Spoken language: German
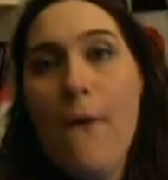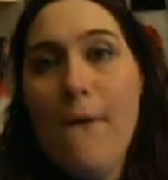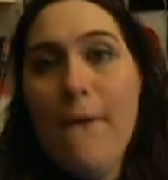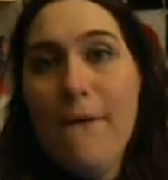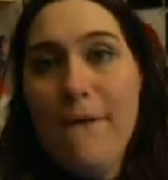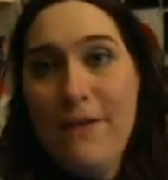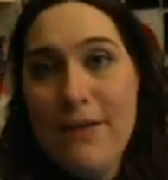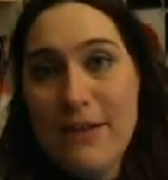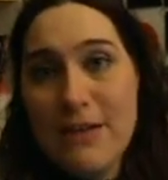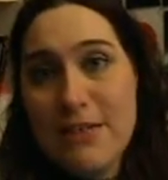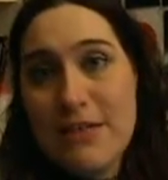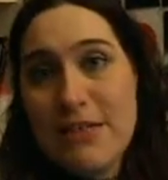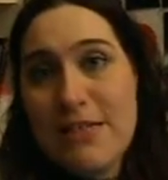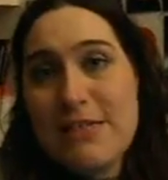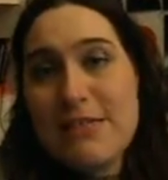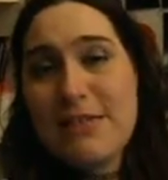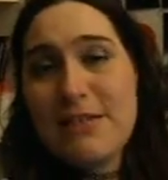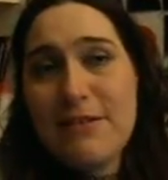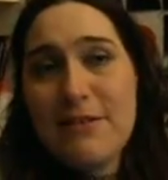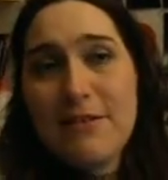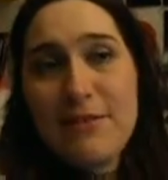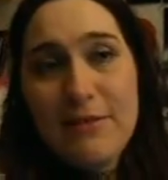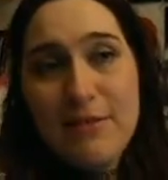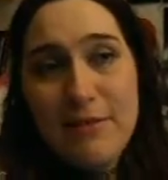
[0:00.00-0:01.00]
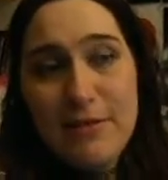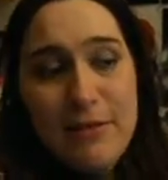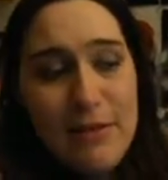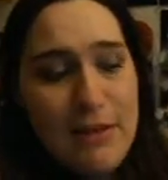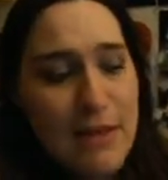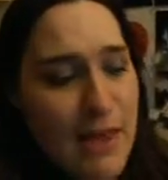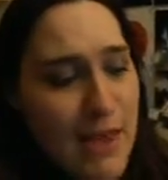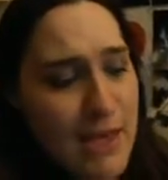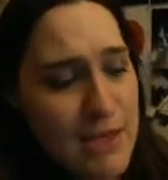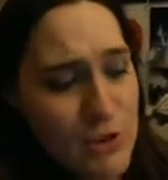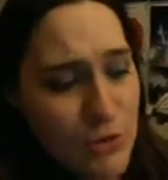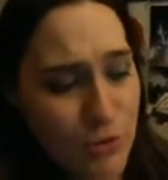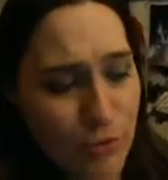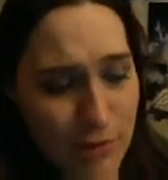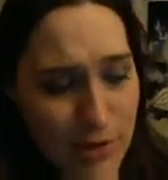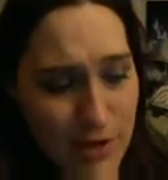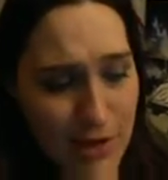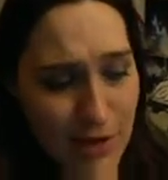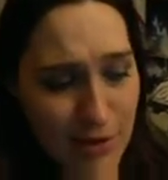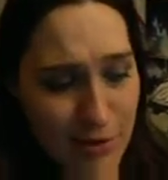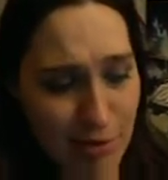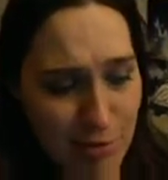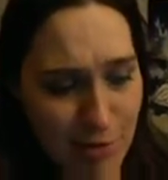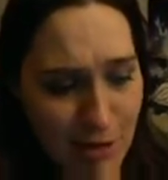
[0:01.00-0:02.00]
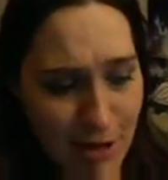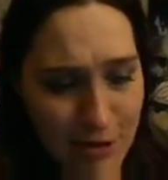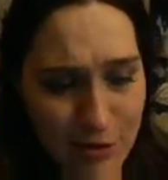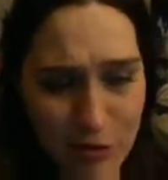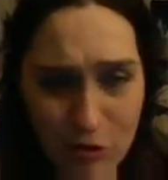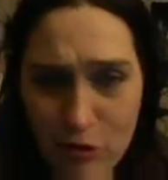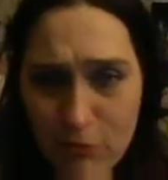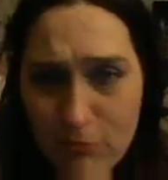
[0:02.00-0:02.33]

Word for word: Und äh, ja, ich gucke jetzt gerade